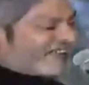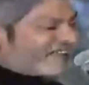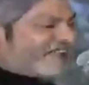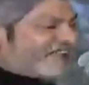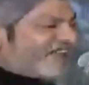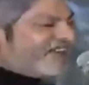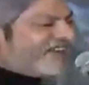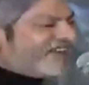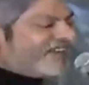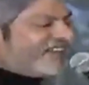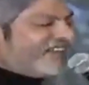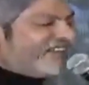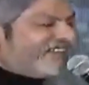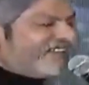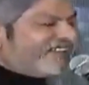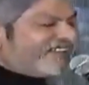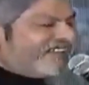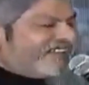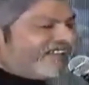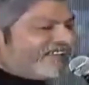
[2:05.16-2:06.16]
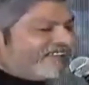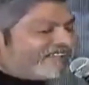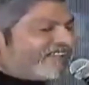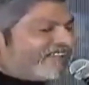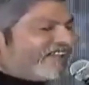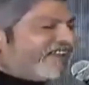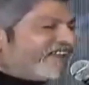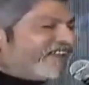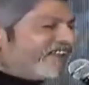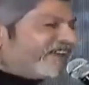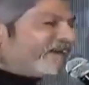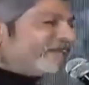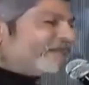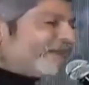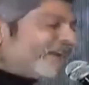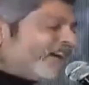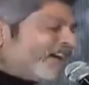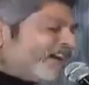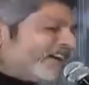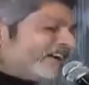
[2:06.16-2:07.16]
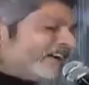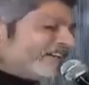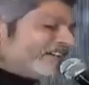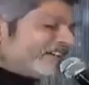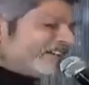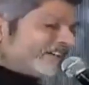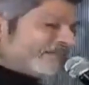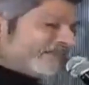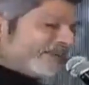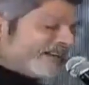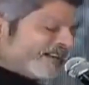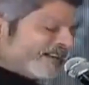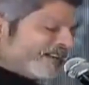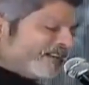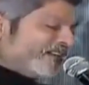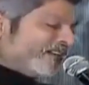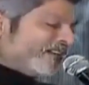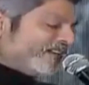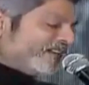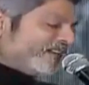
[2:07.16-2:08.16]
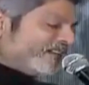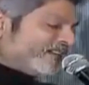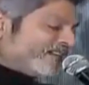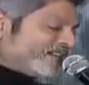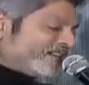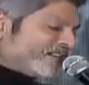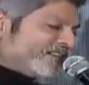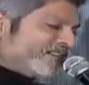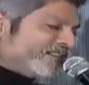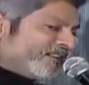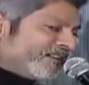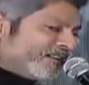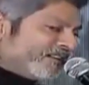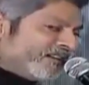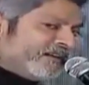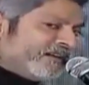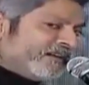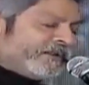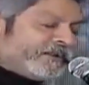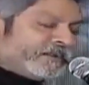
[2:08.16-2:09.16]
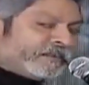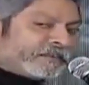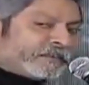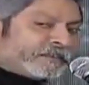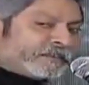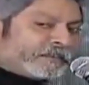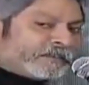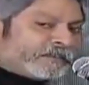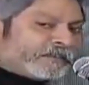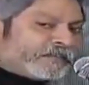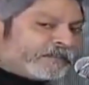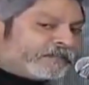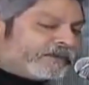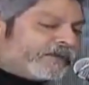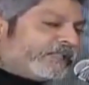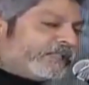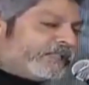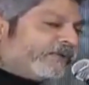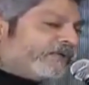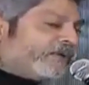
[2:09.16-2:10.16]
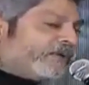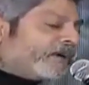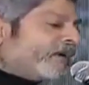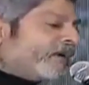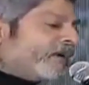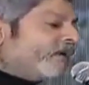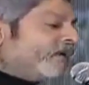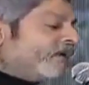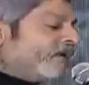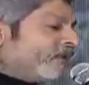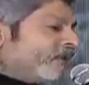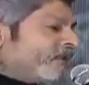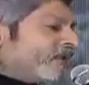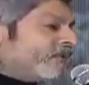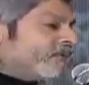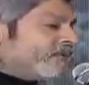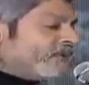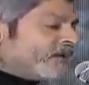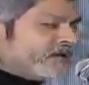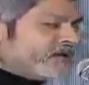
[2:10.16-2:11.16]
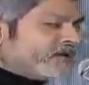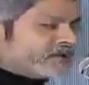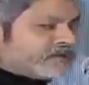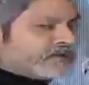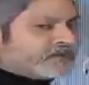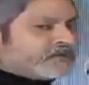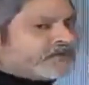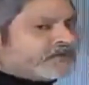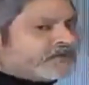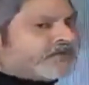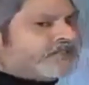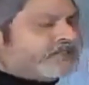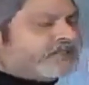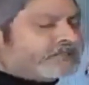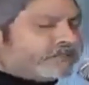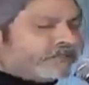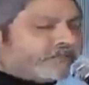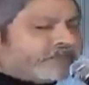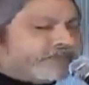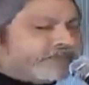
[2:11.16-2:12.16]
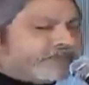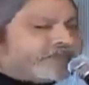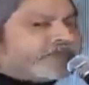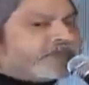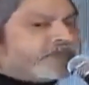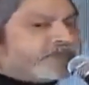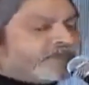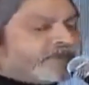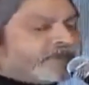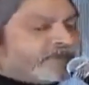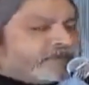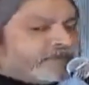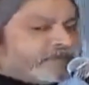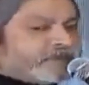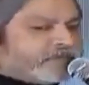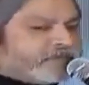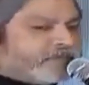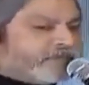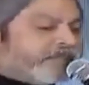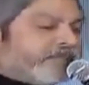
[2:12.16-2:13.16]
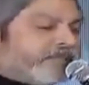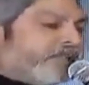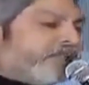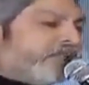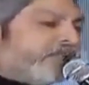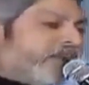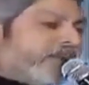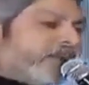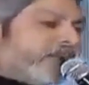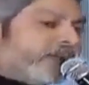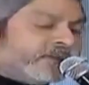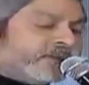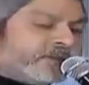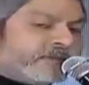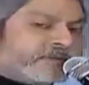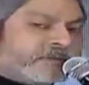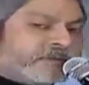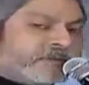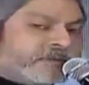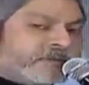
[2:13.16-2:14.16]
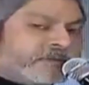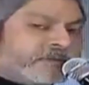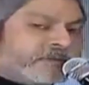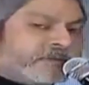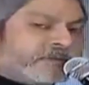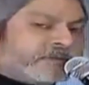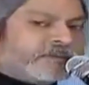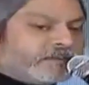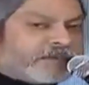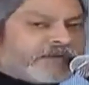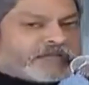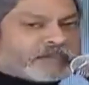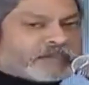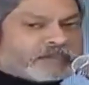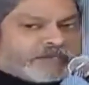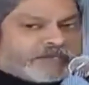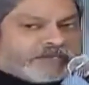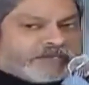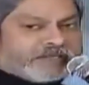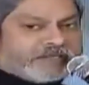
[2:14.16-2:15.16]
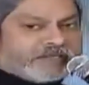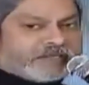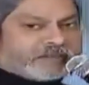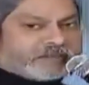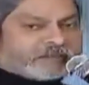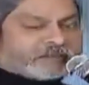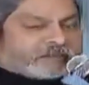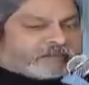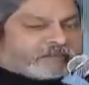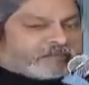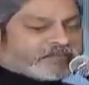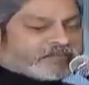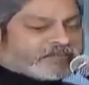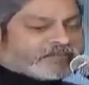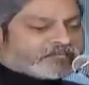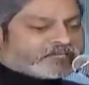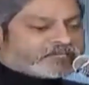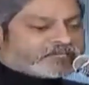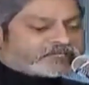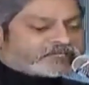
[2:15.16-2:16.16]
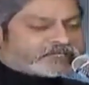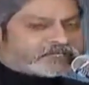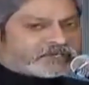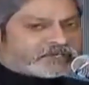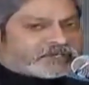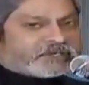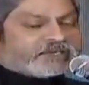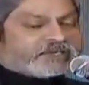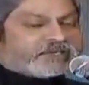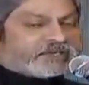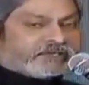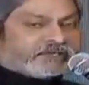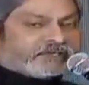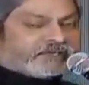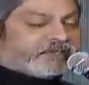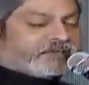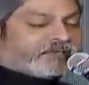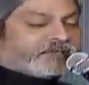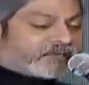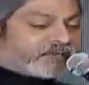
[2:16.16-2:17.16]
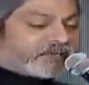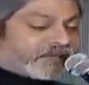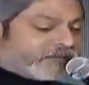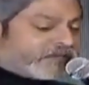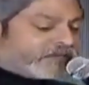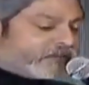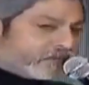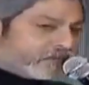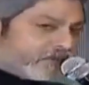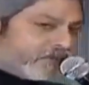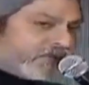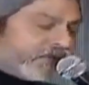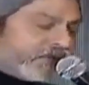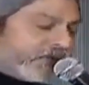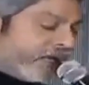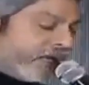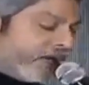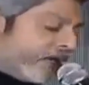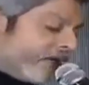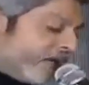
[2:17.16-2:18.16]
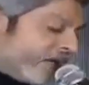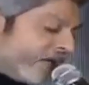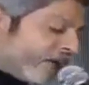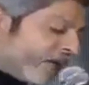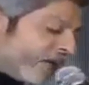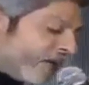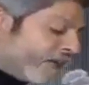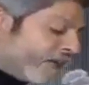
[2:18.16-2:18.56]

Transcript: బట్ ఫైనల్గా ప్రోడక్ట్ వచ్చేవాడికి సురేందర్ రెడ్డి ప్రతి ఒక్కళ్ళని ఎంత వాడుకోవాలో అంత పర్ఫెక్ట్గా వాడుకున్నాడు ప్రతి క్యారెక్టరు బ్రహ్మాండంగా పండింది సో ఇట్ కమింగ్ టు ద డైరెక్టర్